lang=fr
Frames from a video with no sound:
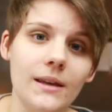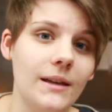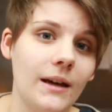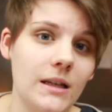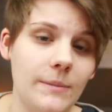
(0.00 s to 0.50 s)

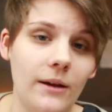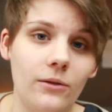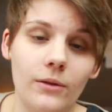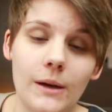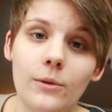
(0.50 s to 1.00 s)
Ils
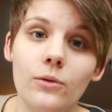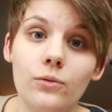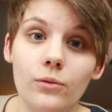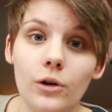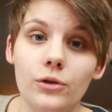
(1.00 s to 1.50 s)
respectent vraiment
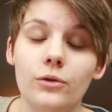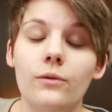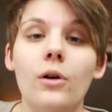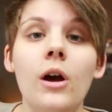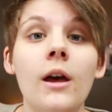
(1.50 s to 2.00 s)
tous leurs
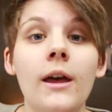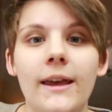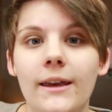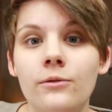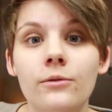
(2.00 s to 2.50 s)
chevaux
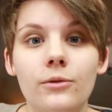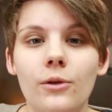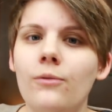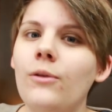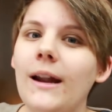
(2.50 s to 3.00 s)
et donc
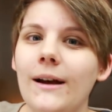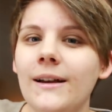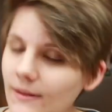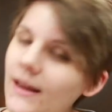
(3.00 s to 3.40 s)
voilà.